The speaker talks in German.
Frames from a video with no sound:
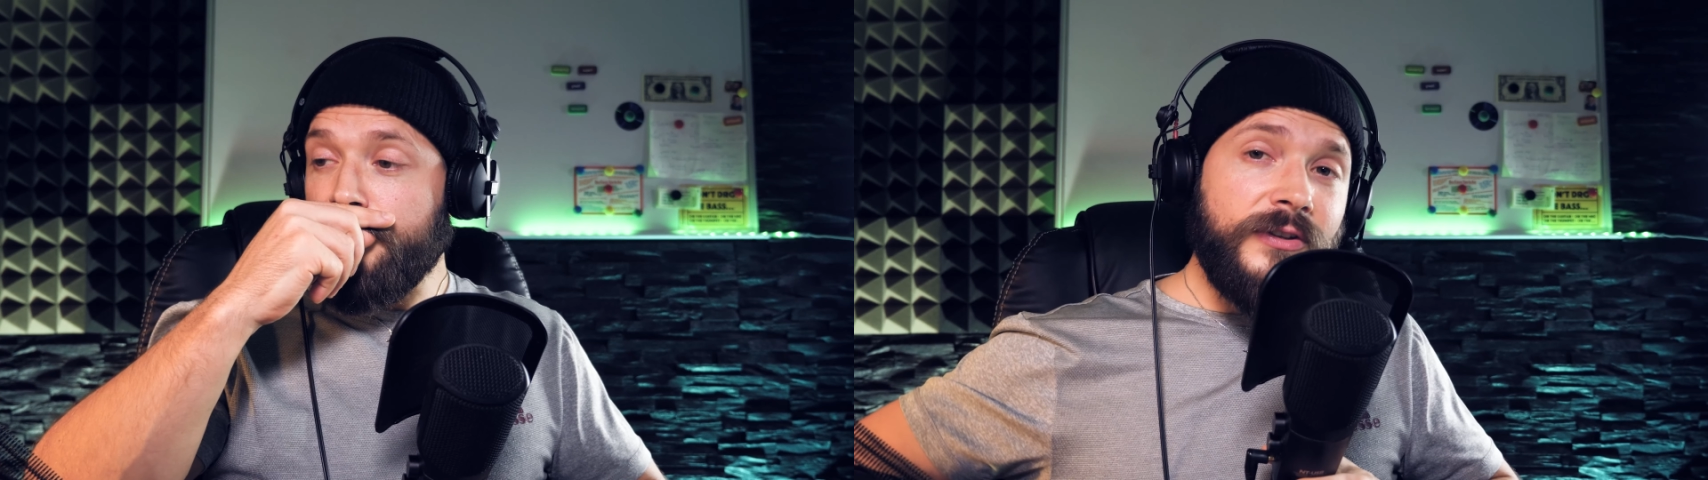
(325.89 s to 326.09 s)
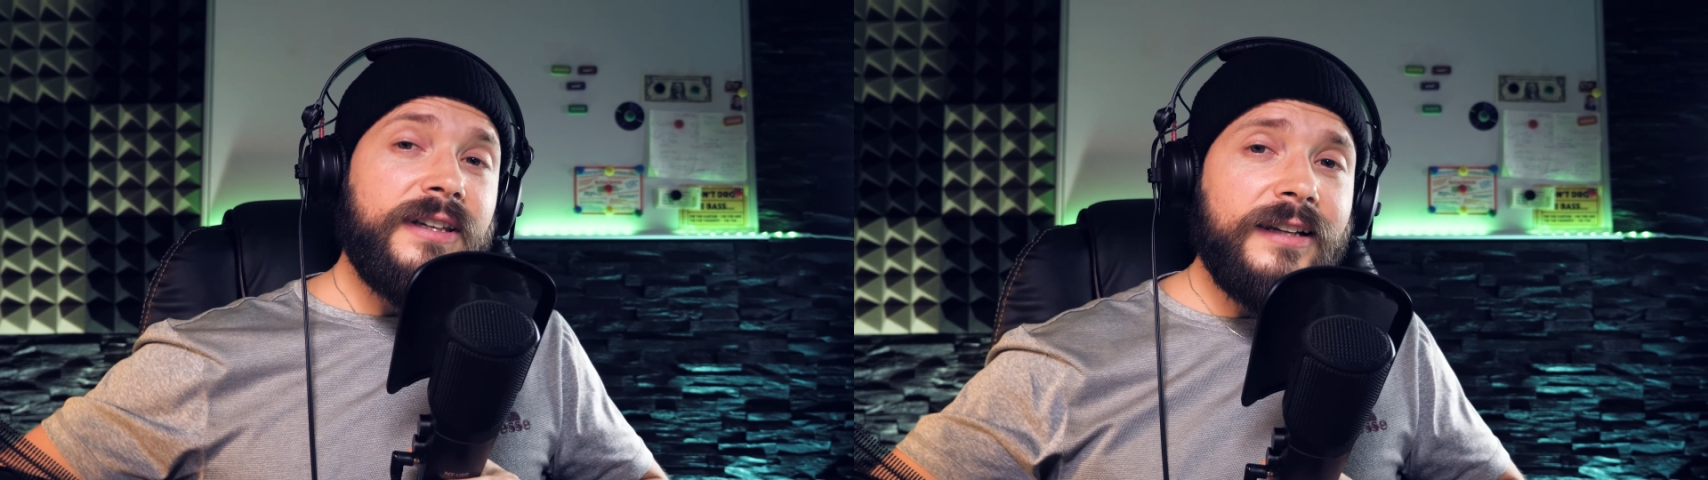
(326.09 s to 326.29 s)

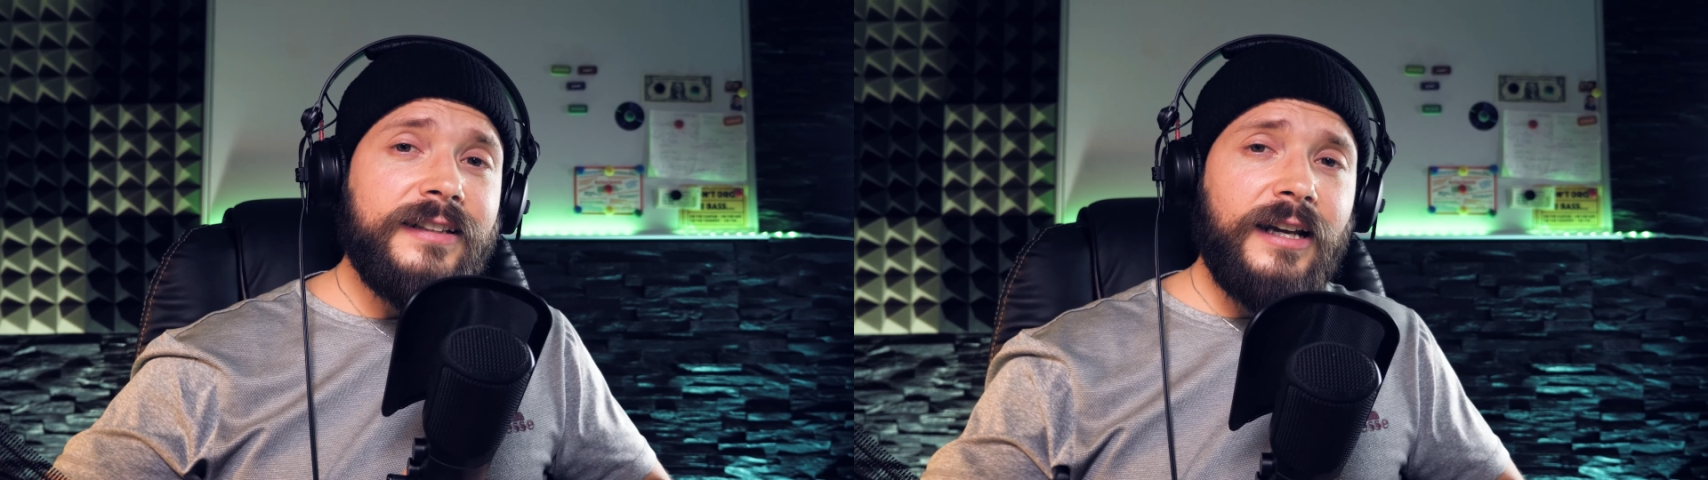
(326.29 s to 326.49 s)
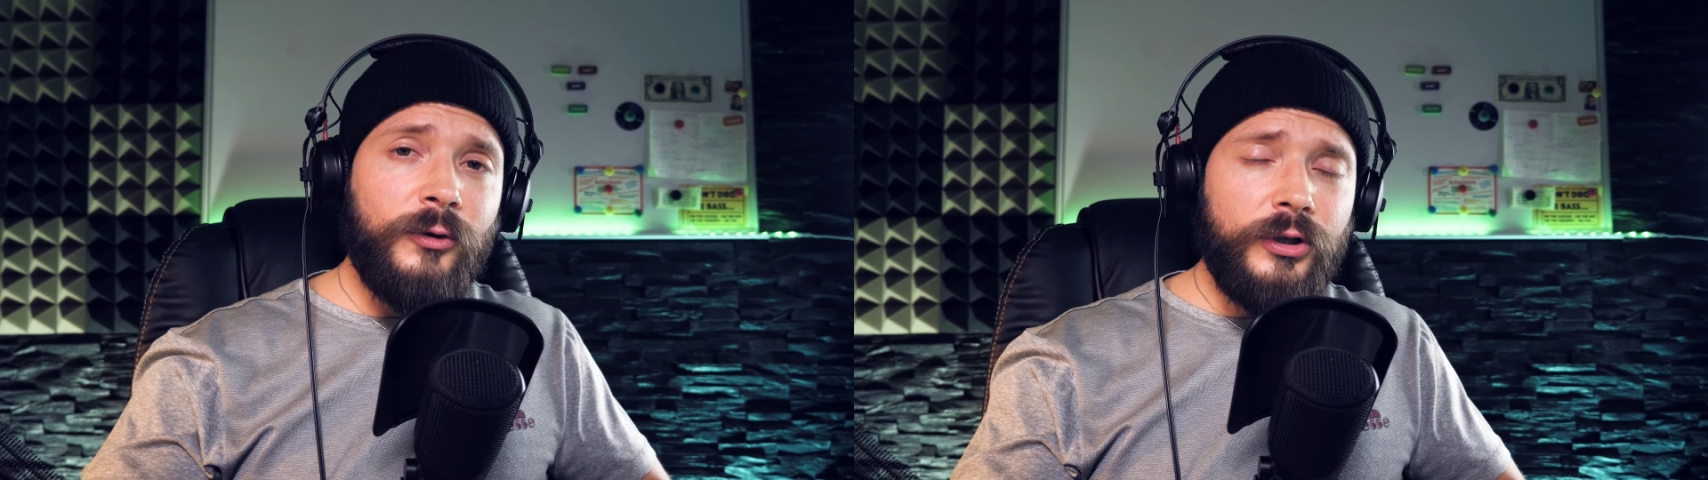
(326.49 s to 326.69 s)
Also ich hatte
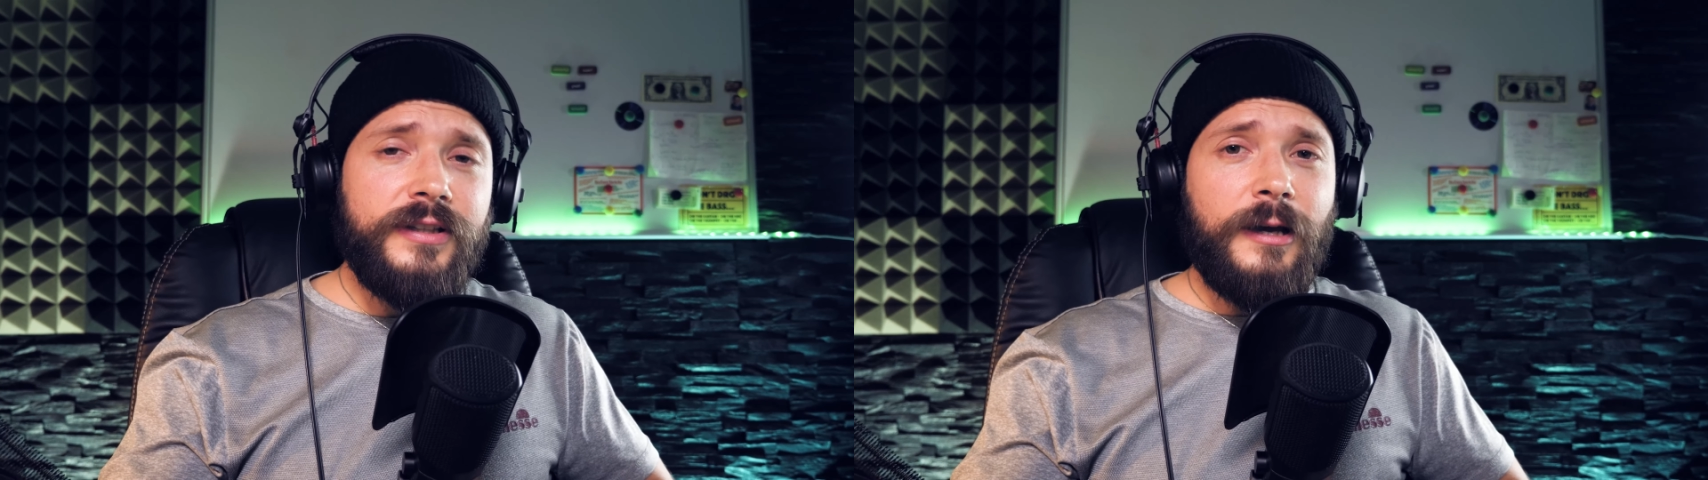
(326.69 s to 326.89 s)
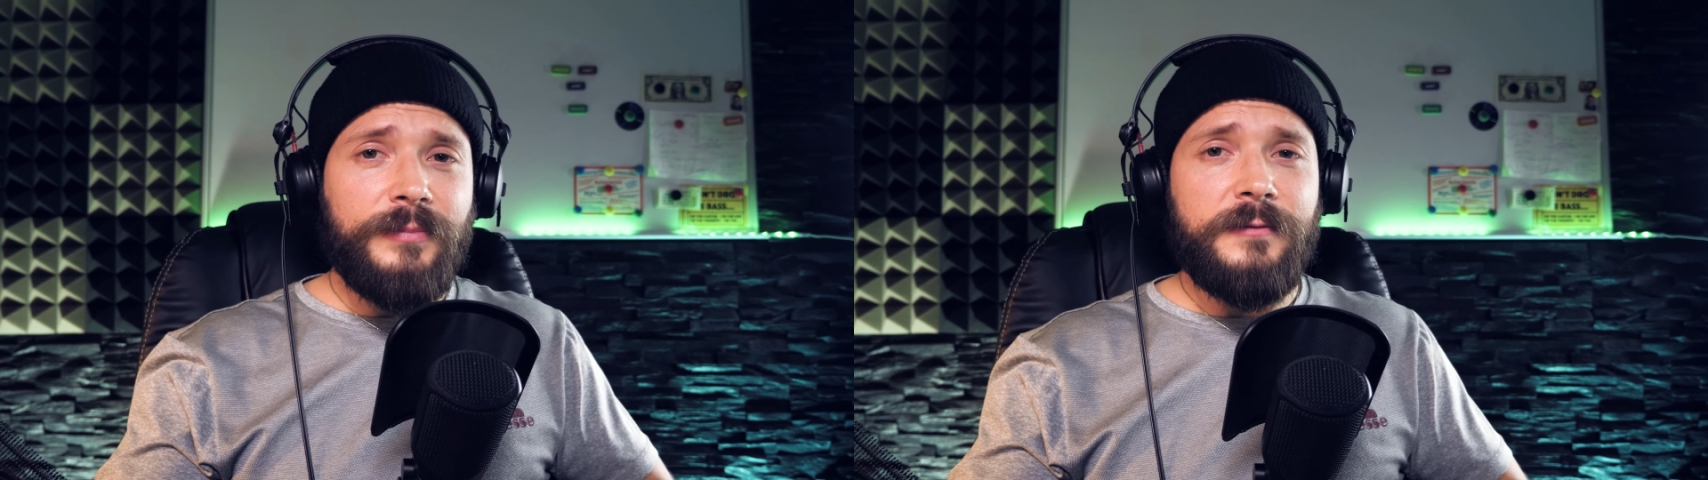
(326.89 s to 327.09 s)
da Glück,
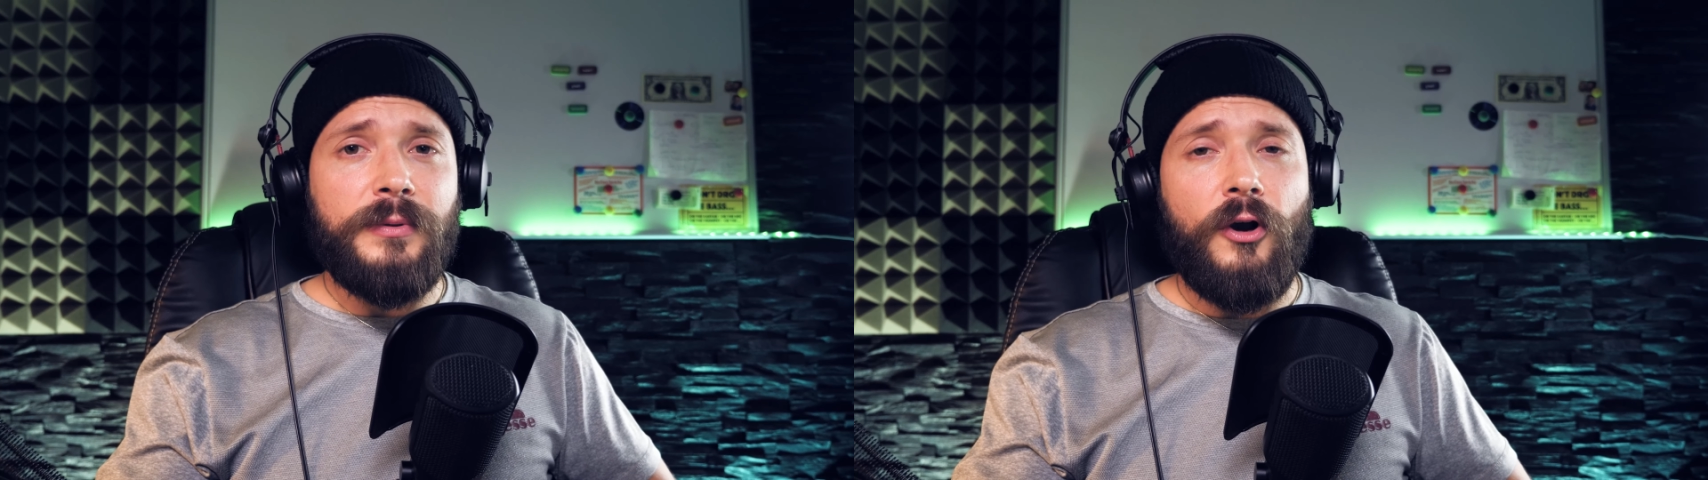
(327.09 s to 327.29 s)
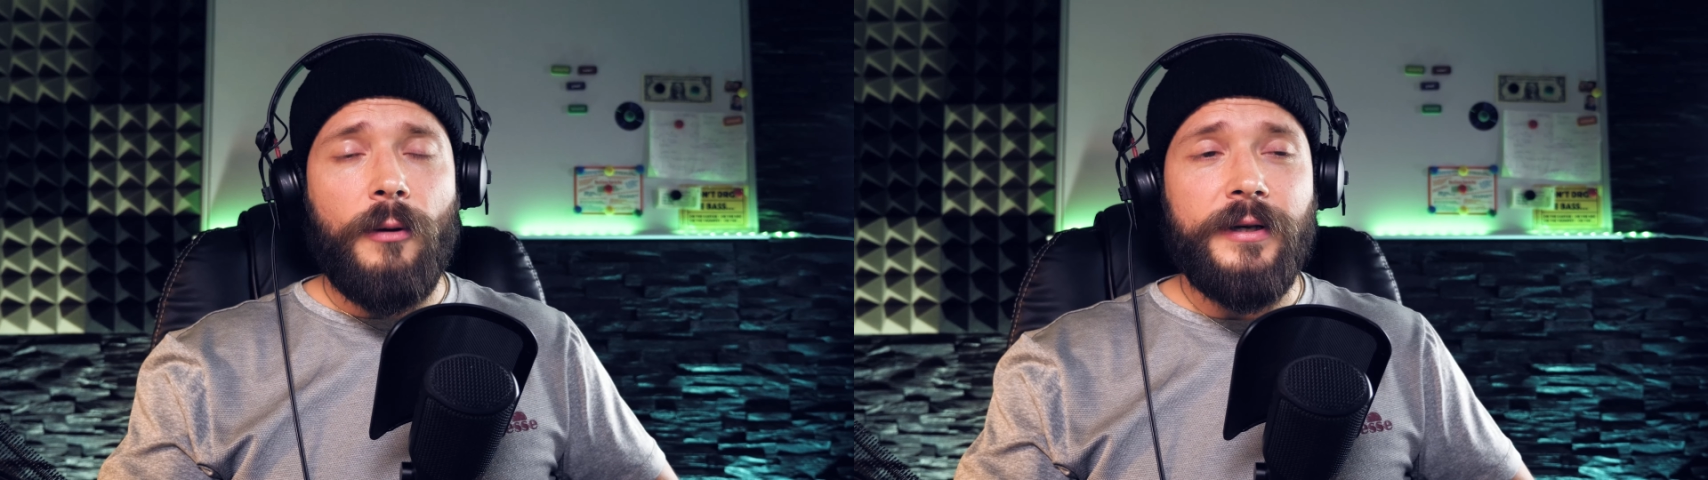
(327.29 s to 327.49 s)
ich habe das
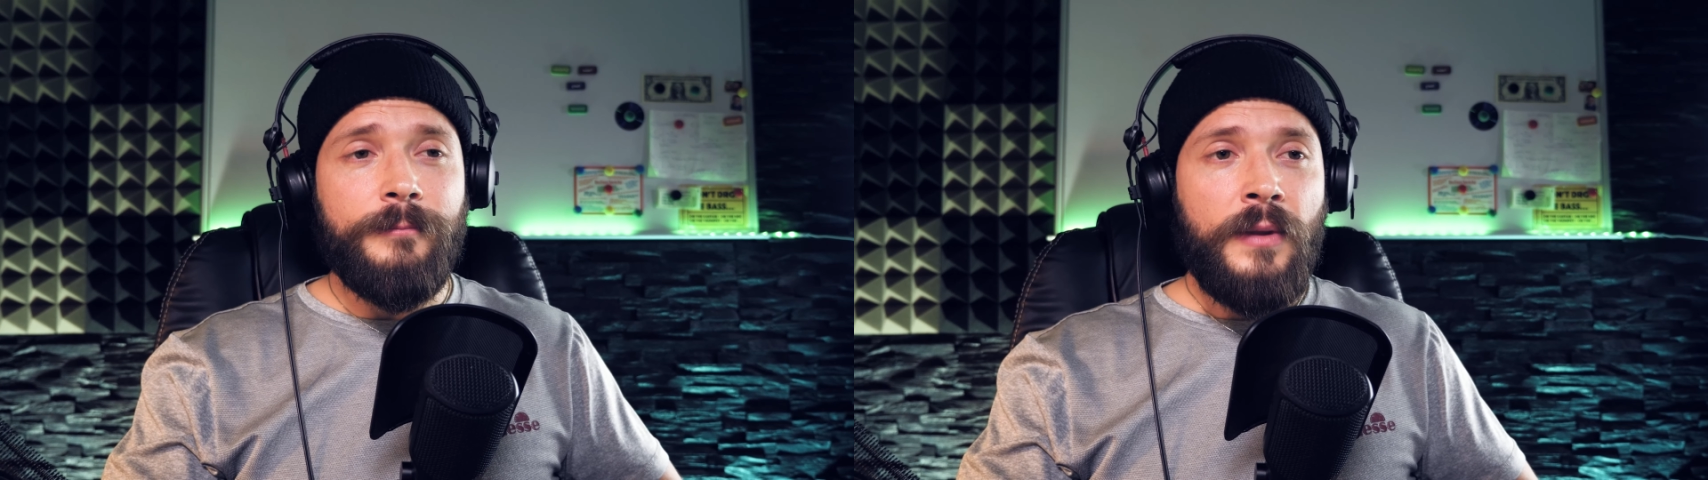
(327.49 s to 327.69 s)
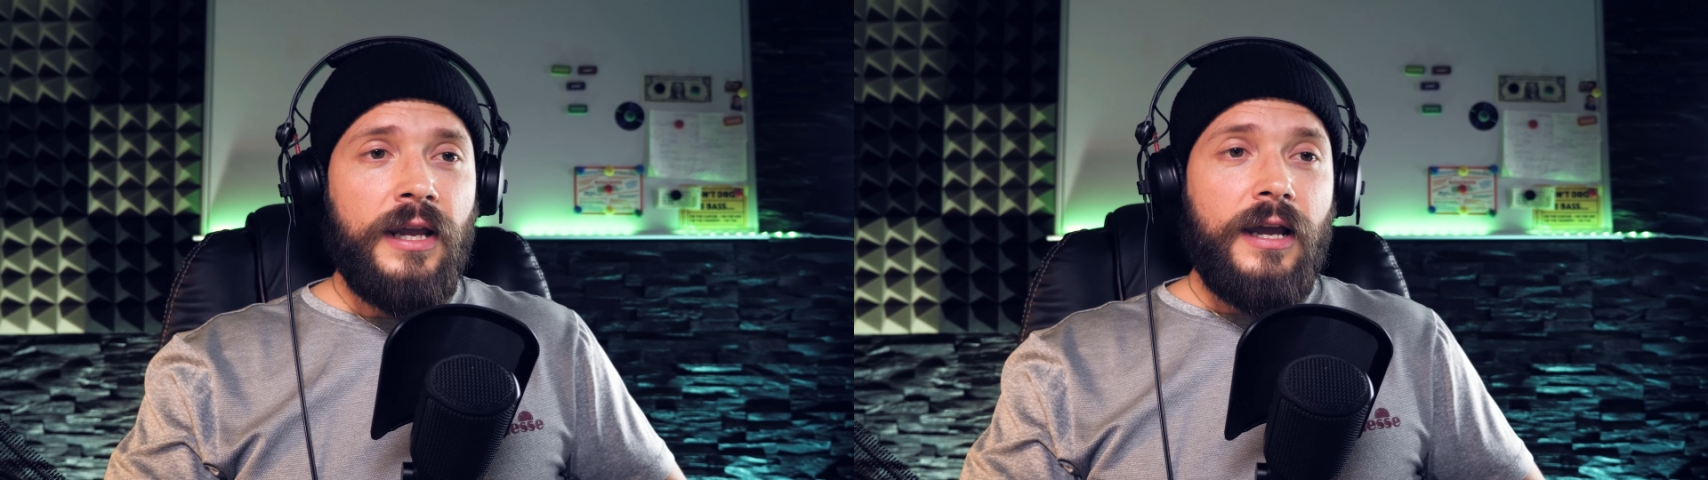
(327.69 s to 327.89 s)
bekommen.